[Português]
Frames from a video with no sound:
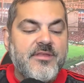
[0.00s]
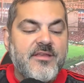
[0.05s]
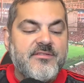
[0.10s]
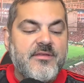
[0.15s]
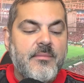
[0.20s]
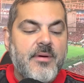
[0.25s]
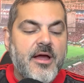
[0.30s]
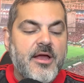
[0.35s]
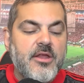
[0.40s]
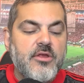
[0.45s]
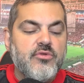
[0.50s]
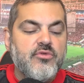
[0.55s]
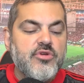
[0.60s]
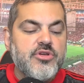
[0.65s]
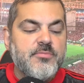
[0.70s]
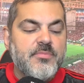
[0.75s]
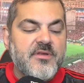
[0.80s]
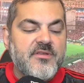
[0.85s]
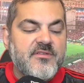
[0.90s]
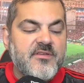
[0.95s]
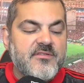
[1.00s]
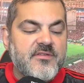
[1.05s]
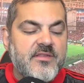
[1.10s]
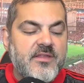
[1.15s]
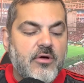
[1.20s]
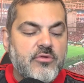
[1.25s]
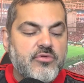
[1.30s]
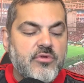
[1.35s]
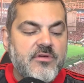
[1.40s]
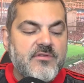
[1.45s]
dessa magnitude precisa
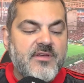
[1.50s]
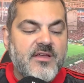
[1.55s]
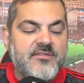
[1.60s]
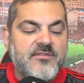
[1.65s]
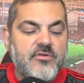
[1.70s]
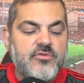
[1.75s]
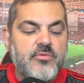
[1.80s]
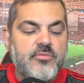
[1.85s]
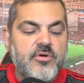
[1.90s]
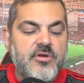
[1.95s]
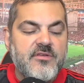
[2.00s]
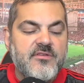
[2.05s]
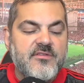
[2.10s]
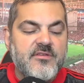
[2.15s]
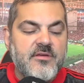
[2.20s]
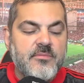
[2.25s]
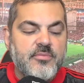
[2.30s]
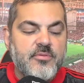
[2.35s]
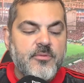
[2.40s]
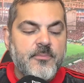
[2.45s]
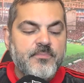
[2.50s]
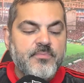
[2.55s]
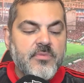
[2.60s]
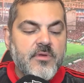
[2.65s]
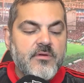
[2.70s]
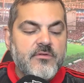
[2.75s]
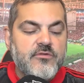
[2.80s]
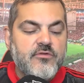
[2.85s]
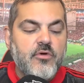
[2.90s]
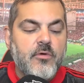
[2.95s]
da autorização do município.
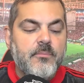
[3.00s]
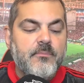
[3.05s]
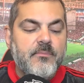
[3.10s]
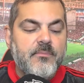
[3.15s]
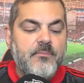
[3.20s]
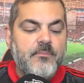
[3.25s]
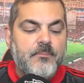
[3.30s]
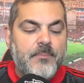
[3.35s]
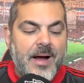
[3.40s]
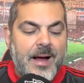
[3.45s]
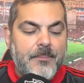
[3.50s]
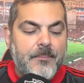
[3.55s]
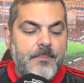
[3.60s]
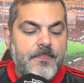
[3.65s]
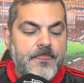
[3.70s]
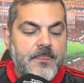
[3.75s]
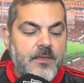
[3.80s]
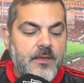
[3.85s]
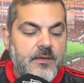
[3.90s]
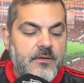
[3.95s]
Se o Papa.